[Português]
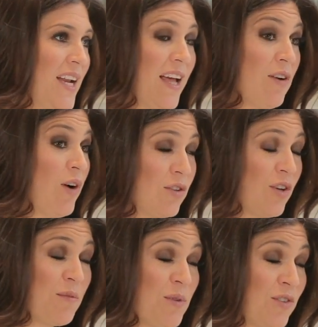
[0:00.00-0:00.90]
É, eu
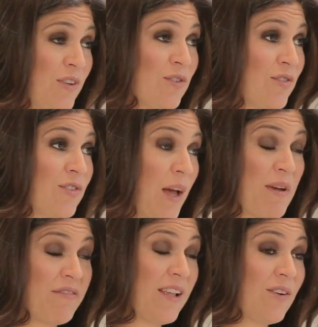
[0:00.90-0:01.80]
adoro que meus filhos, a
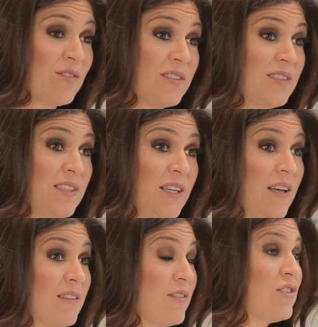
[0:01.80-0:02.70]
minha filha use
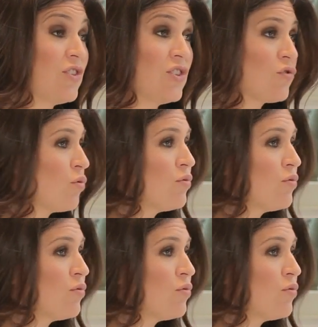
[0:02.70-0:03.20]
esses vestidinhos com